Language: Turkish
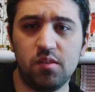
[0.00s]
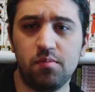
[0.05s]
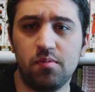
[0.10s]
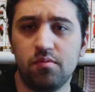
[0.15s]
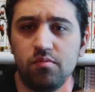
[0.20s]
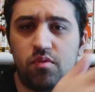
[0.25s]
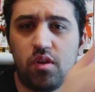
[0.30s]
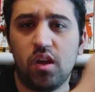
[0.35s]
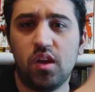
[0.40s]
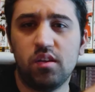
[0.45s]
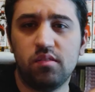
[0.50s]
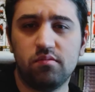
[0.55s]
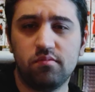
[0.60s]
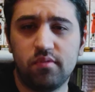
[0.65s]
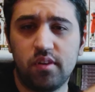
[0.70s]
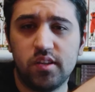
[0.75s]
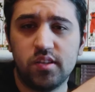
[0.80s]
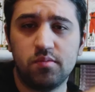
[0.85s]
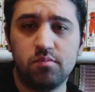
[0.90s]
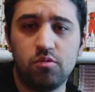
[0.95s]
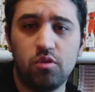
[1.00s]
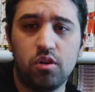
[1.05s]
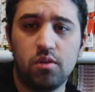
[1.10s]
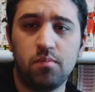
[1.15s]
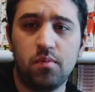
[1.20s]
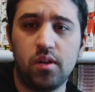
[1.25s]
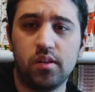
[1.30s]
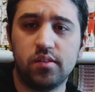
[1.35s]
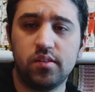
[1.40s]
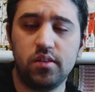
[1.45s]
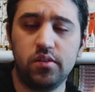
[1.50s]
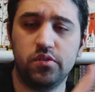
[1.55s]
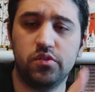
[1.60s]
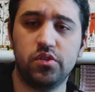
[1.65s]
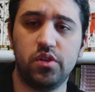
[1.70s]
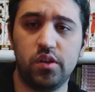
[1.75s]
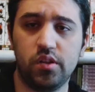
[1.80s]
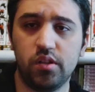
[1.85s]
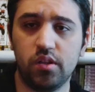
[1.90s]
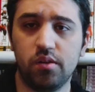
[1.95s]
gibi buraya resim koyarım altın
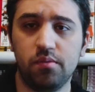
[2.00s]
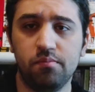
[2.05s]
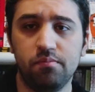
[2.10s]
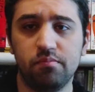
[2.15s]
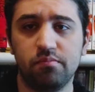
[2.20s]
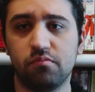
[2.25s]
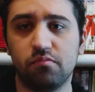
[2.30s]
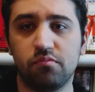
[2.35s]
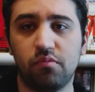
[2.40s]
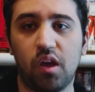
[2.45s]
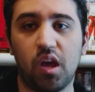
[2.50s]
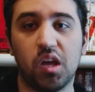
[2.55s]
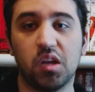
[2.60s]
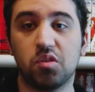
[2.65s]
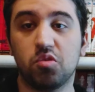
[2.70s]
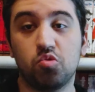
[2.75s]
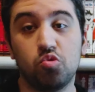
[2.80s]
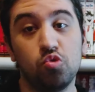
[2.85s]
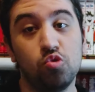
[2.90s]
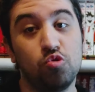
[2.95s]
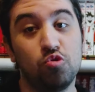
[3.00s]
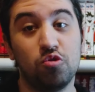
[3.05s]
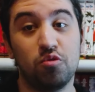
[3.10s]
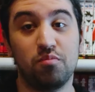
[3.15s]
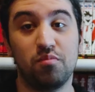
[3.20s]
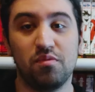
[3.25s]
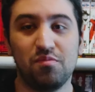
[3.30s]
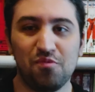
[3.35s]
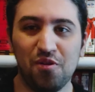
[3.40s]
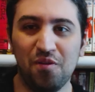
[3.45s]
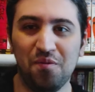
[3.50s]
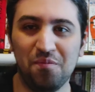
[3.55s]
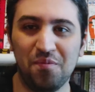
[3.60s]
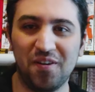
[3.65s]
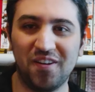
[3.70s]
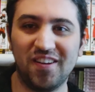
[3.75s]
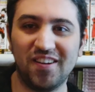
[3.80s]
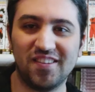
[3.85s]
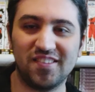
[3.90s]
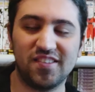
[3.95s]
yazı eklerim veya küçültürüm bilmiyorum
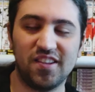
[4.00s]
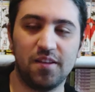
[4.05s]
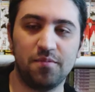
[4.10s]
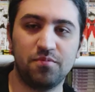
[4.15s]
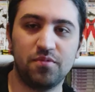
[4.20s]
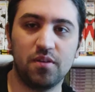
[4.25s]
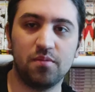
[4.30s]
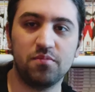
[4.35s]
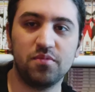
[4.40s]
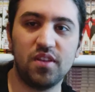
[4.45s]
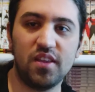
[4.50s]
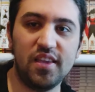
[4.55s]
bakarız ne yapacağımıza.